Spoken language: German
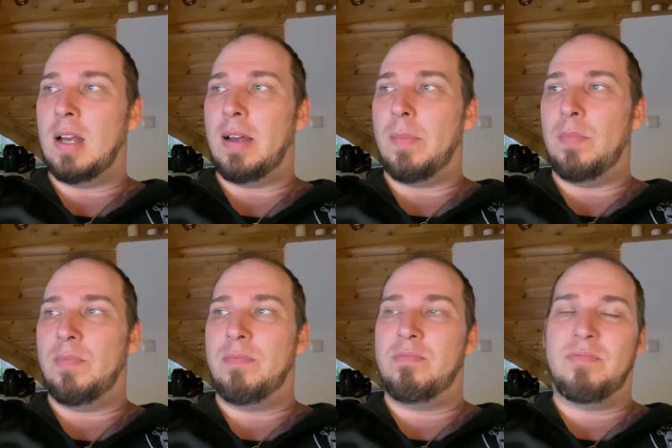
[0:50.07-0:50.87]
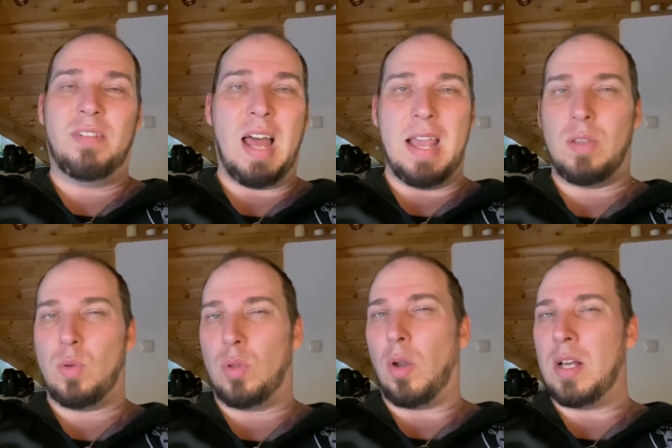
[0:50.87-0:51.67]
ähm, vielleicht
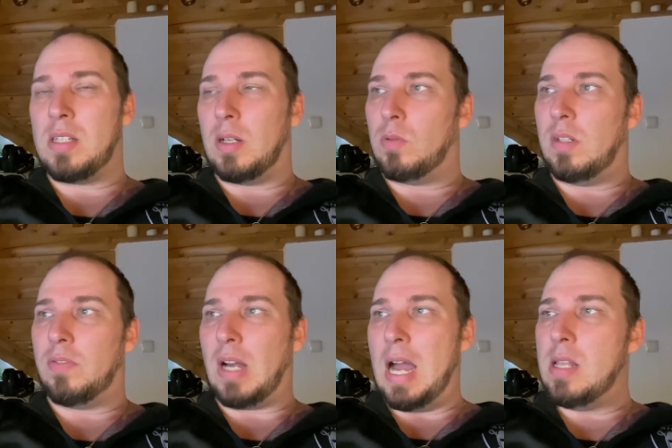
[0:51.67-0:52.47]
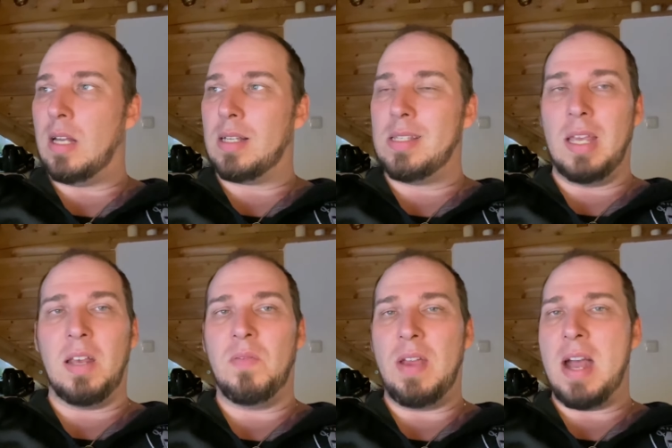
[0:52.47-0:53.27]
so Donnerstag oder Freitag
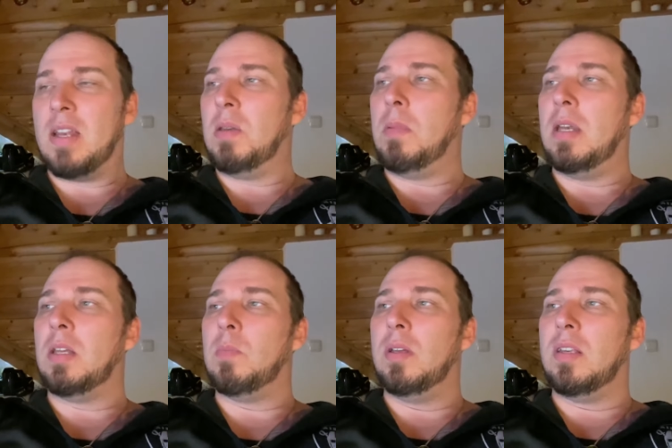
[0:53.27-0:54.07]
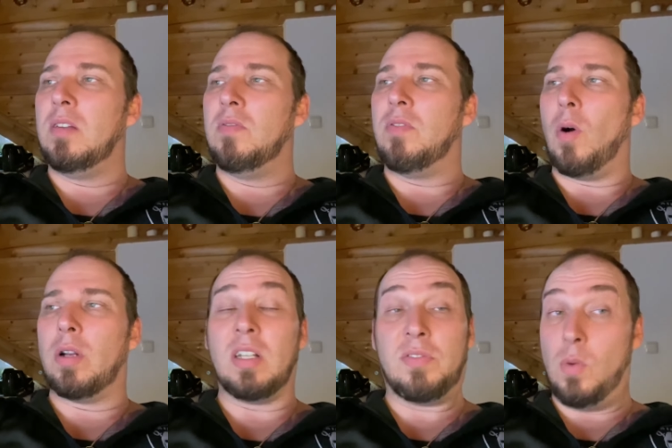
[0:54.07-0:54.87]
sehen werden, wenn ich mir die
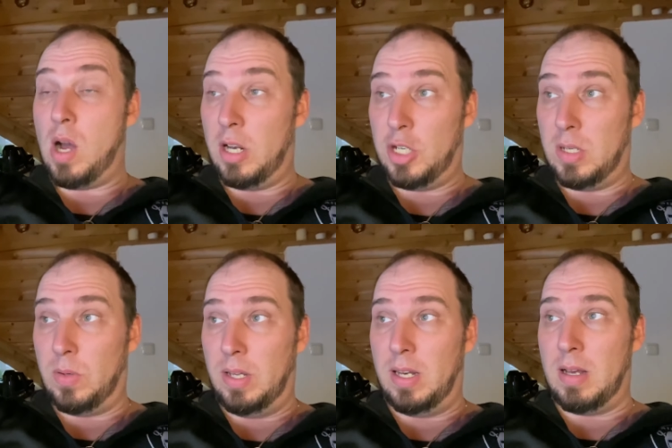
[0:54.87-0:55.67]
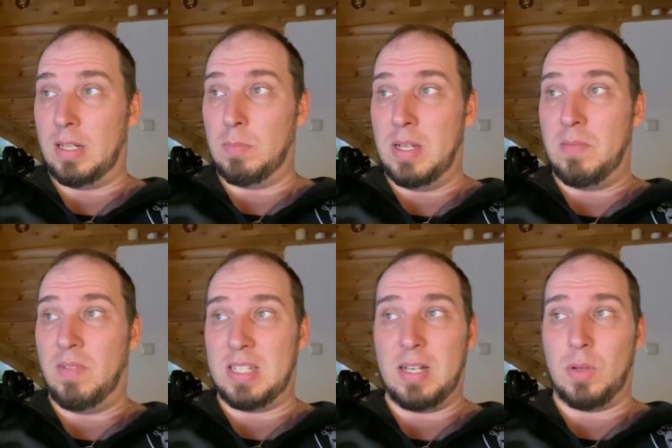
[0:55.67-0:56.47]
Woche davor anschaue. Ja, da hatten wir,
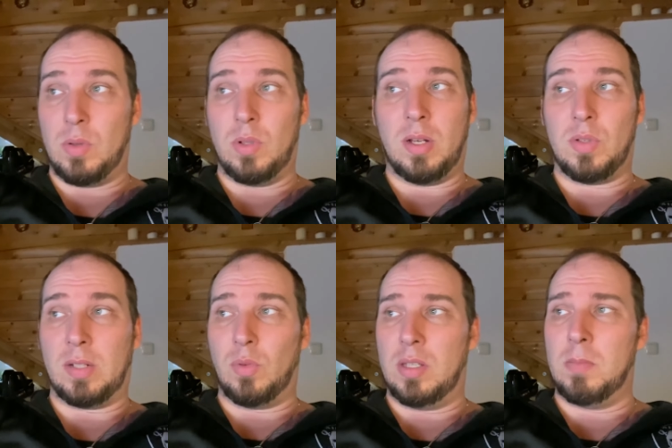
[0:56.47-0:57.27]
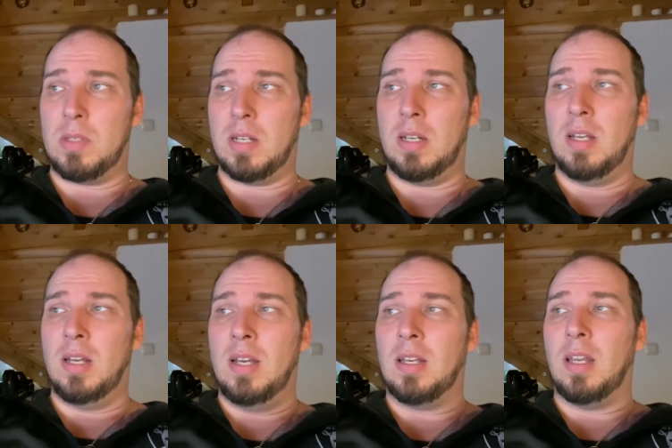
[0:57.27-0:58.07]
war es ja auch so, 1817,
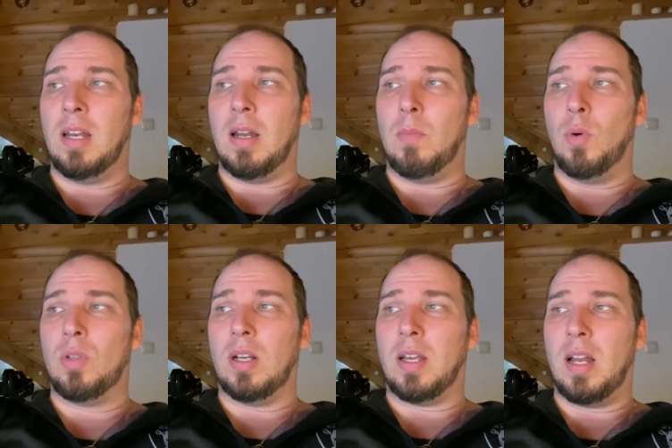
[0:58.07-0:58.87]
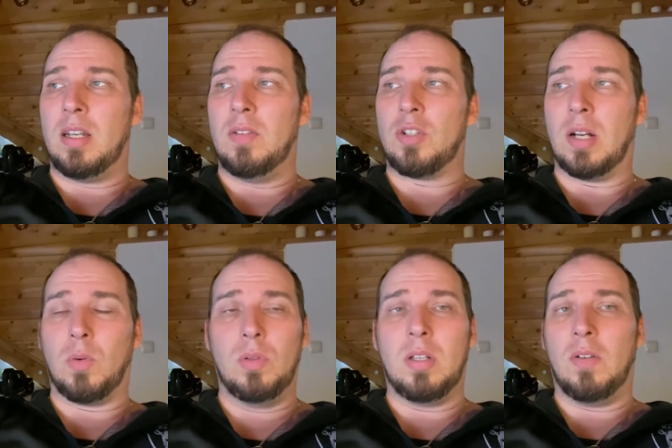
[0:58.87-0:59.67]
ging dann am Montag relativ stark
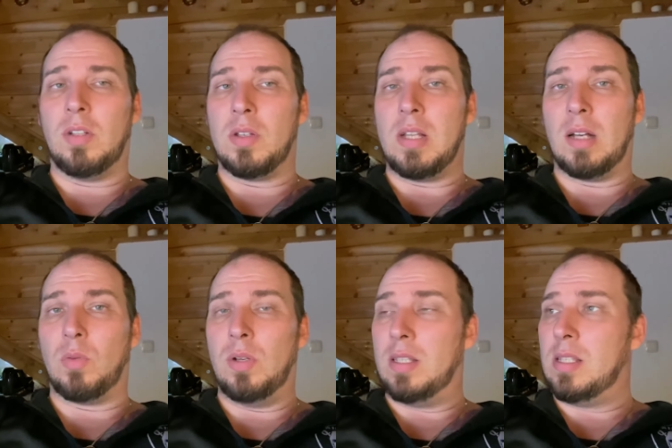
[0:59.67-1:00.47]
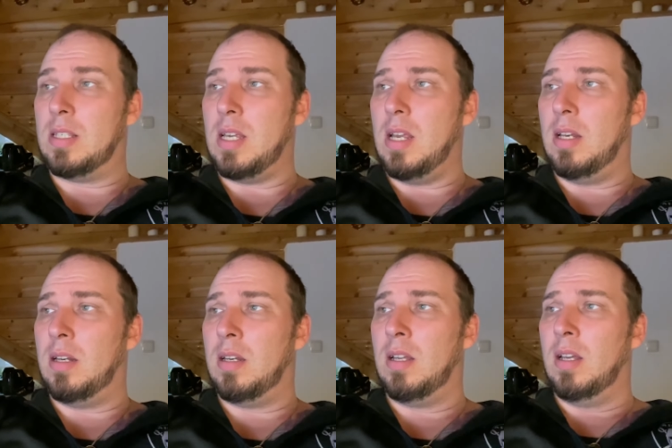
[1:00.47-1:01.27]
runter auf
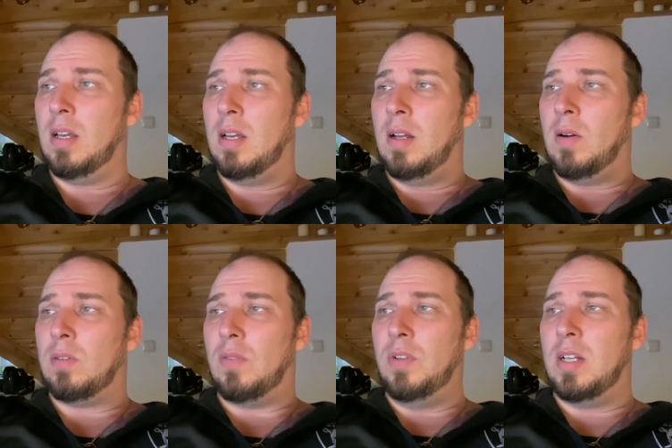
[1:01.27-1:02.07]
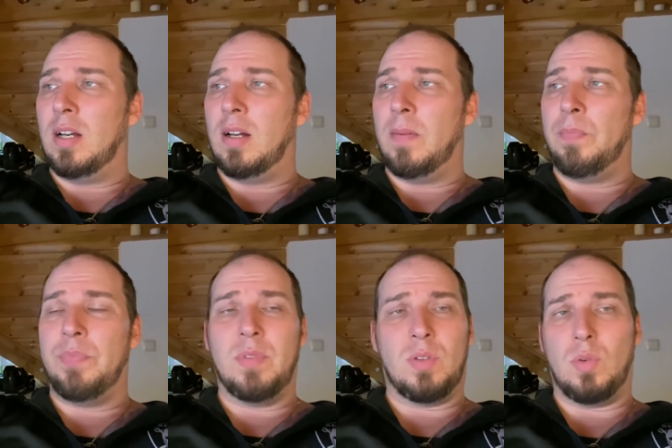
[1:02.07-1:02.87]
1810 und dann wieder
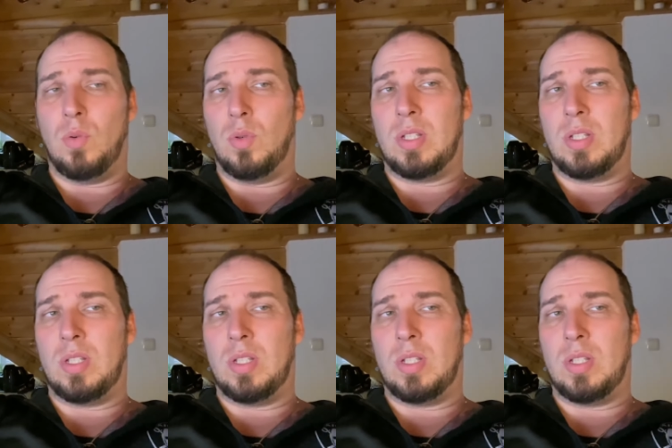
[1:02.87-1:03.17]
so